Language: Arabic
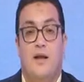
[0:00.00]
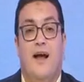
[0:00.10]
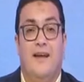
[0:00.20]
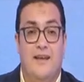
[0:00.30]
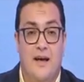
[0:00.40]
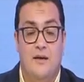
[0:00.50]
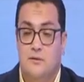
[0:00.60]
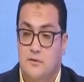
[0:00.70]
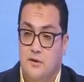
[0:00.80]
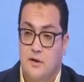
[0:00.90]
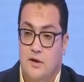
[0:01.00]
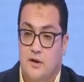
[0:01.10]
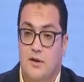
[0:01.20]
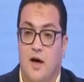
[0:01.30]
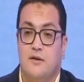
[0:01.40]
الحقيقة
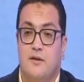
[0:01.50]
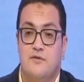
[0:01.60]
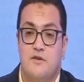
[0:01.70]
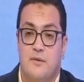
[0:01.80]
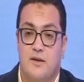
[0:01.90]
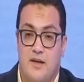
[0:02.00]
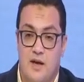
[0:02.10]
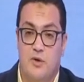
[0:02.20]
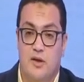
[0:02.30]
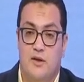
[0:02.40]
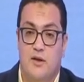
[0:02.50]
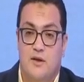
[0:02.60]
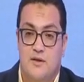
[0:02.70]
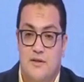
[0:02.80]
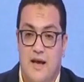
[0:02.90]
النهاردة في زملكاوي
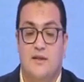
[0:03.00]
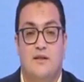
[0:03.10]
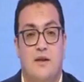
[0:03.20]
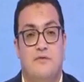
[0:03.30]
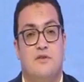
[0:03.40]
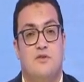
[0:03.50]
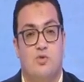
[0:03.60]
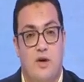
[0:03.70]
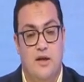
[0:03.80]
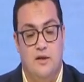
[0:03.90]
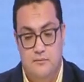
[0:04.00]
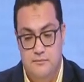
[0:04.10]
سألت نفسي سؤال